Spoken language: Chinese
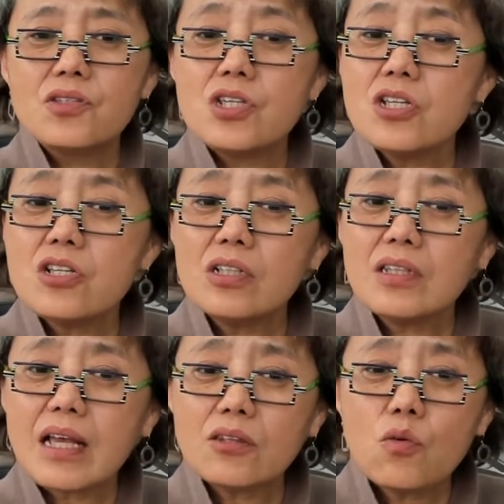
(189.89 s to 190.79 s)
其实
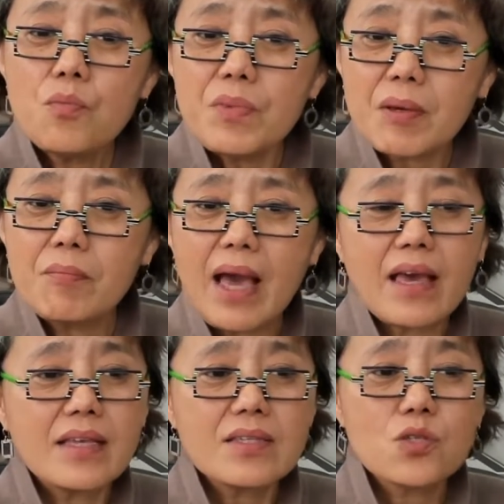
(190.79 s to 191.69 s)
他都明
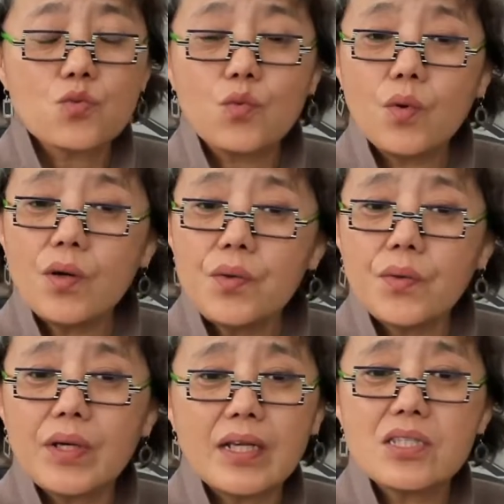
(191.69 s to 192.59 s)
白，所
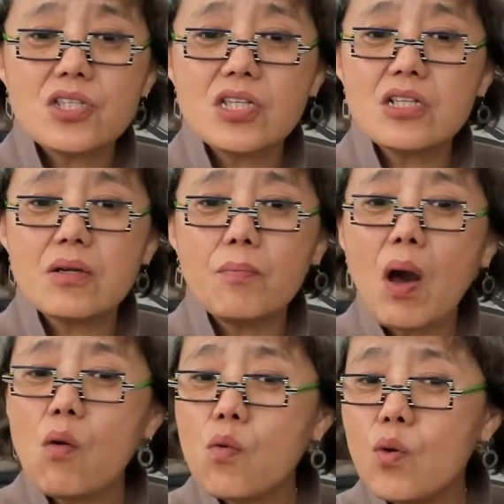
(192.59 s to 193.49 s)
有人其实
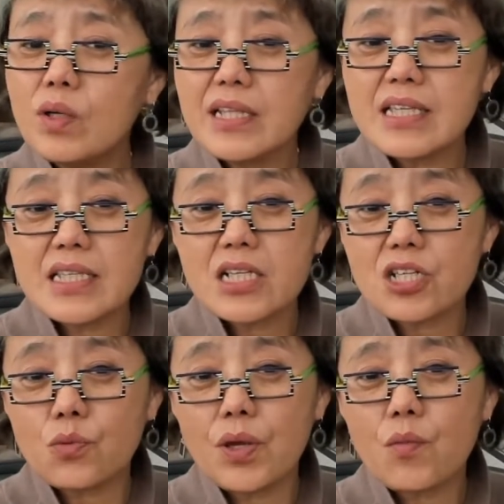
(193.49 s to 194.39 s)
包括那些
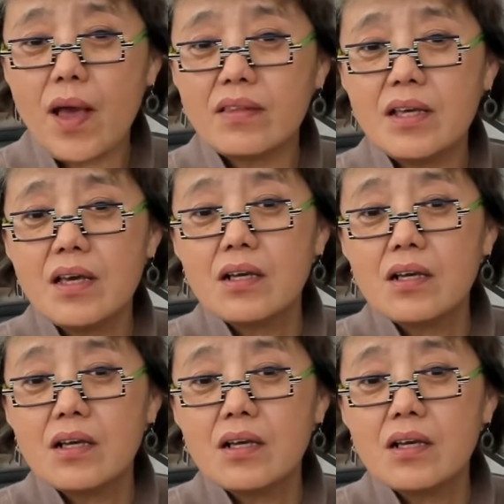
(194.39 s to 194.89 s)
指挥官，